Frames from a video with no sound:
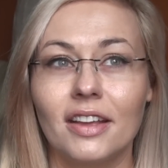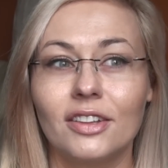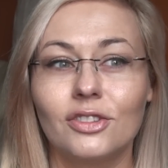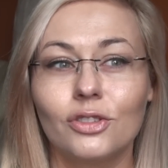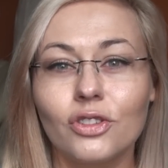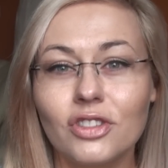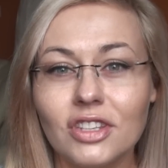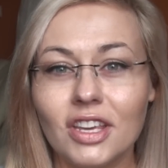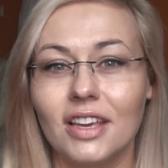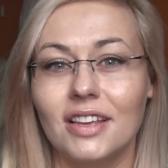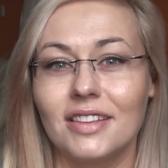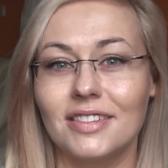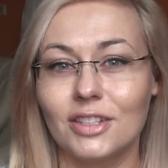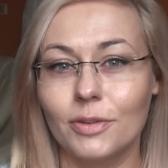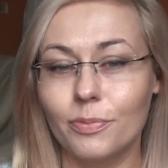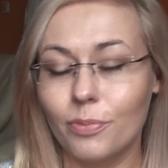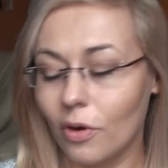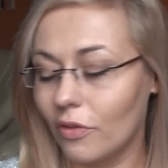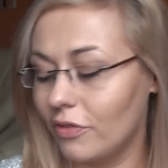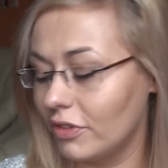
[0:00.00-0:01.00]
To nie jest
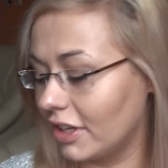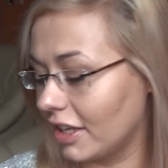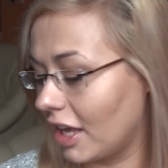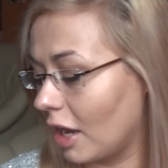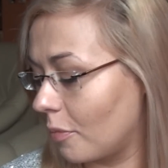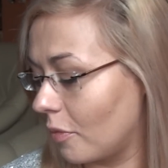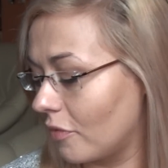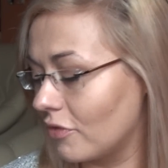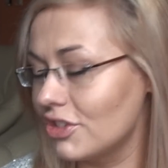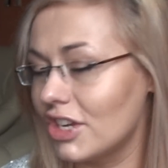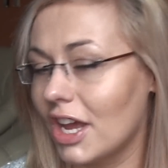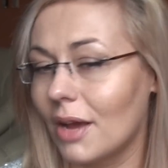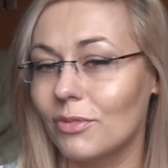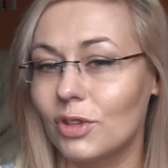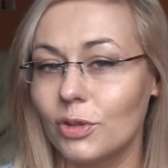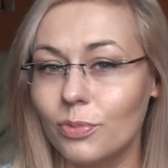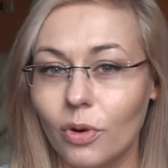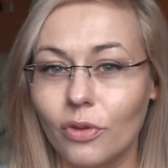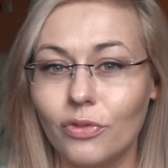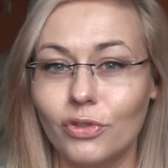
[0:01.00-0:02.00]
typowy, tak jak powiedziałam,
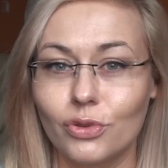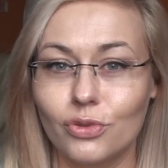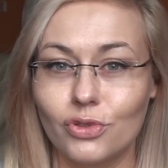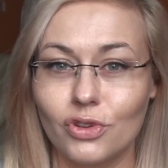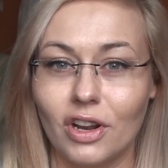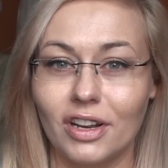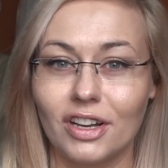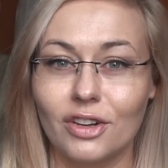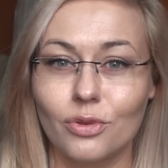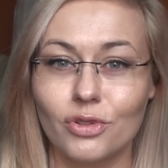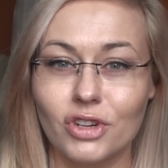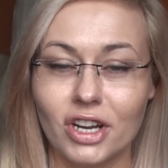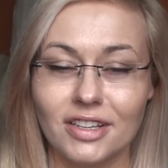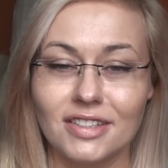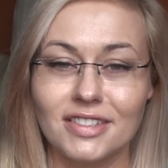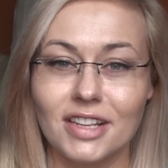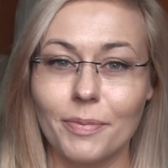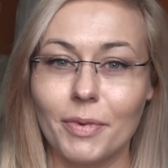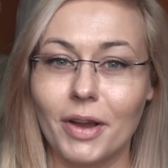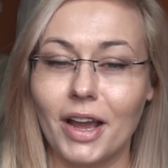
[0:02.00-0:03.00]
typowy różany
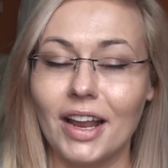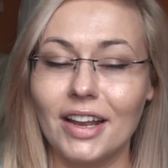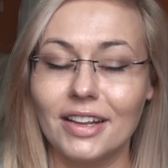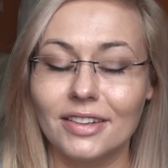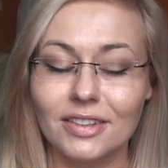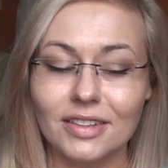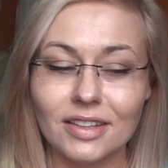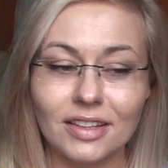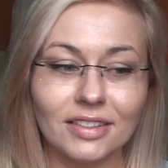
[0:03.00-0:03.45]
zapach, ale